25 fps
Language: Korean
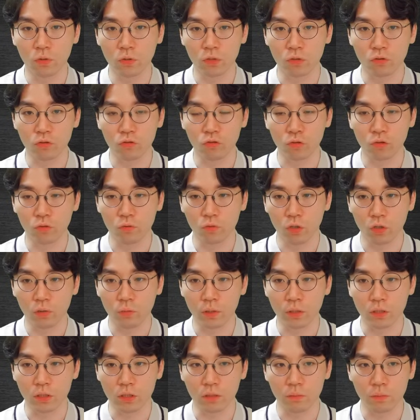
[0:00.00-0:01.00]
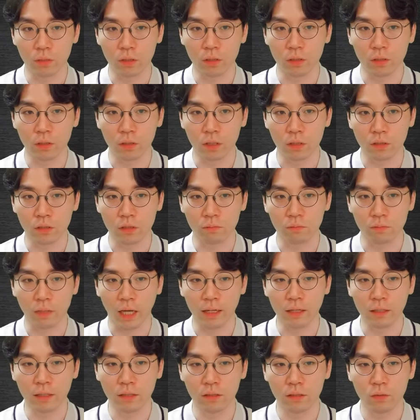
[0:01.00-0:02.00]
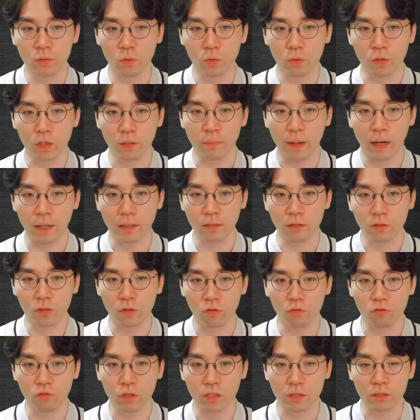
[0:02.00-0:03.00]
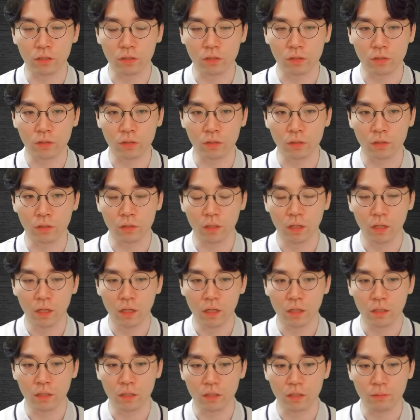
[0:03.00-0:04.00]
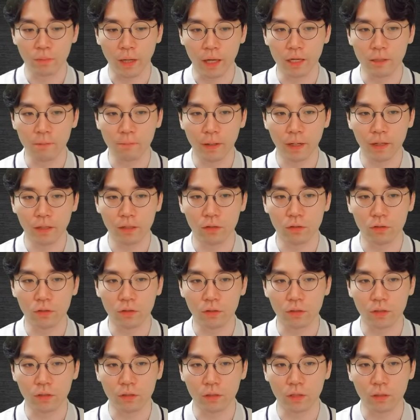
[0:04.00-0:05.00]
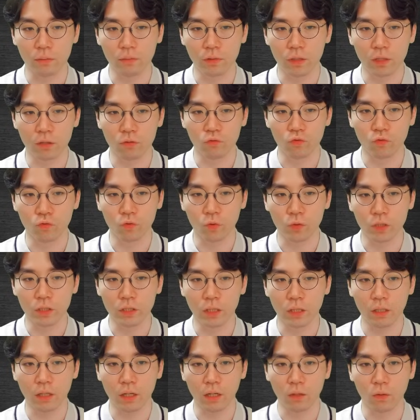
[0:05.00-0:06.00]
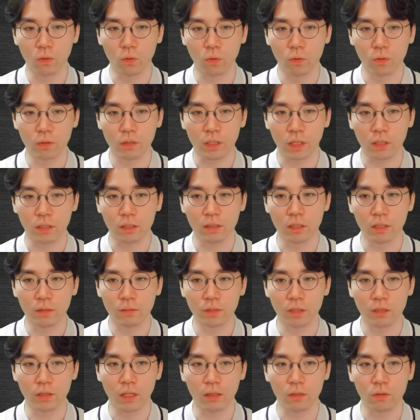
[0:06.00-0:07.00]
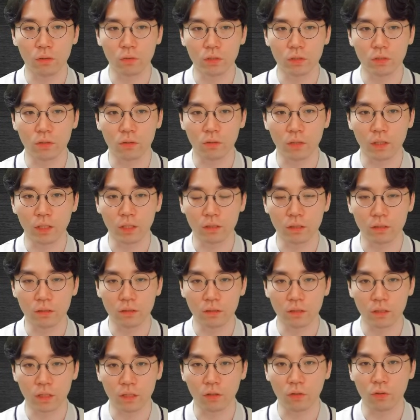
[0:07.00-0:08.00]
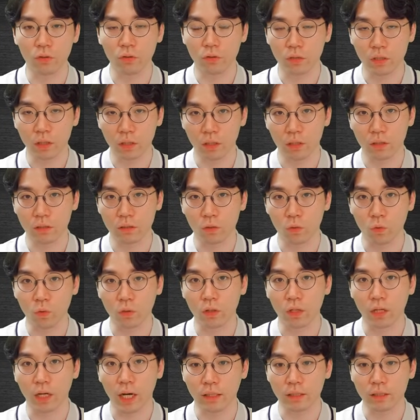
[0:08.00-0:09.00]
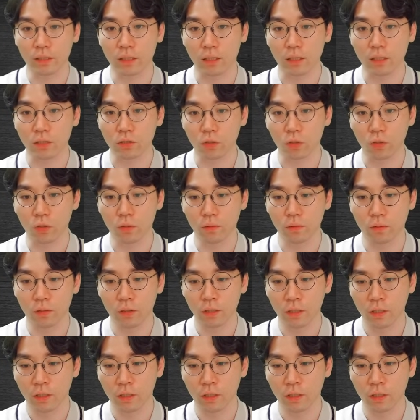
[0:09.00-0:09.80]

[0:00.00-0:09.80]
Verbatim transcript: 전술 위협이 있지만 이게 지금 나이트로 이렇게 막는 경우에 있어서는 이게 지금 A8이 열려있기 때문에 룩으로 희생하고 자, 그 다음 이제 때리고 들어가는 자, 이런 형태의 이제 공격이 가능하겠죠.